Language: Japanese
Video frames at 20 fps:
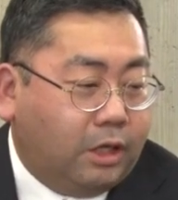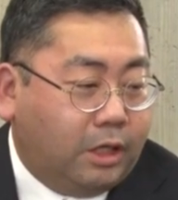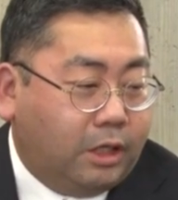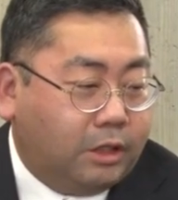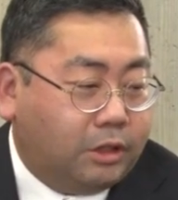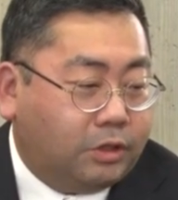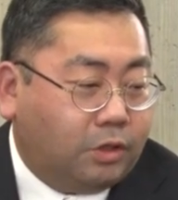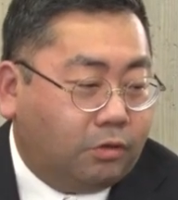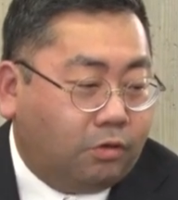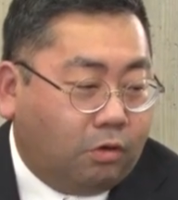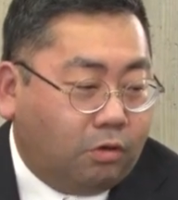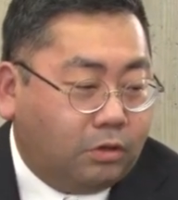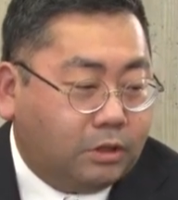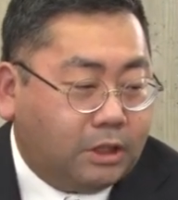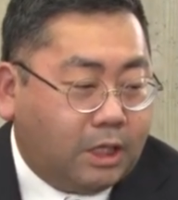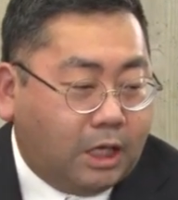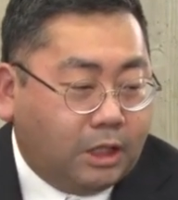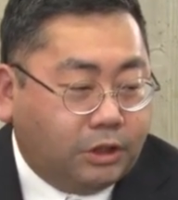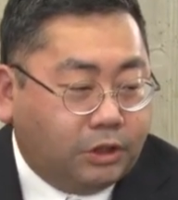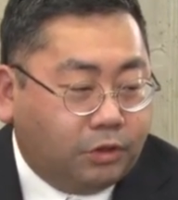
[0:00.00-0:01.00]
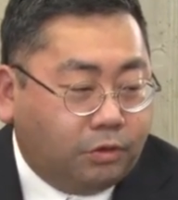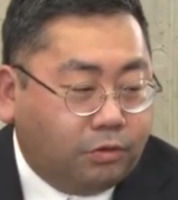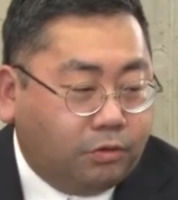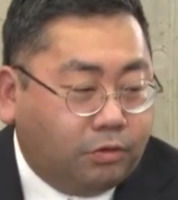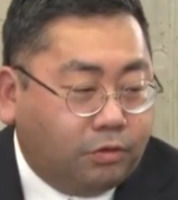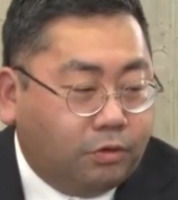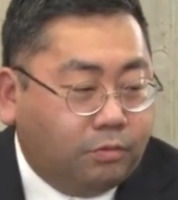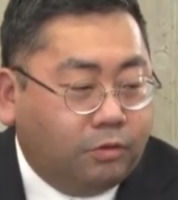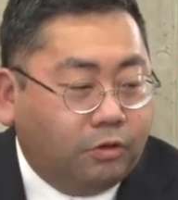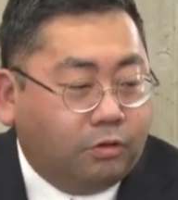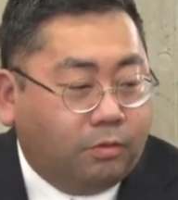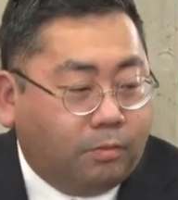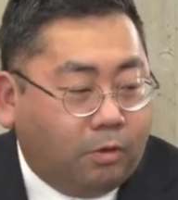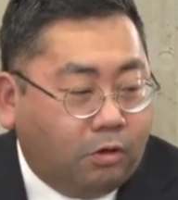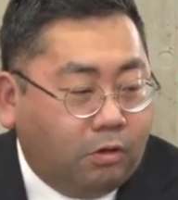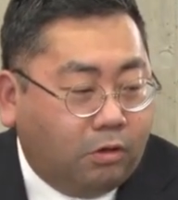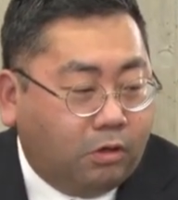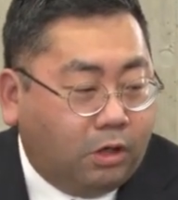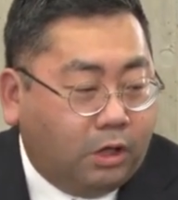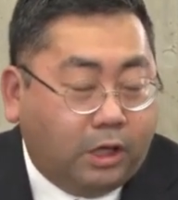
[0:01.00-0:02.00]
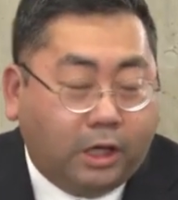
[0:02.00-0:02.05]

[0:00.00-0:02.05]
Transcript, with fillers: えー、その惨状というものも、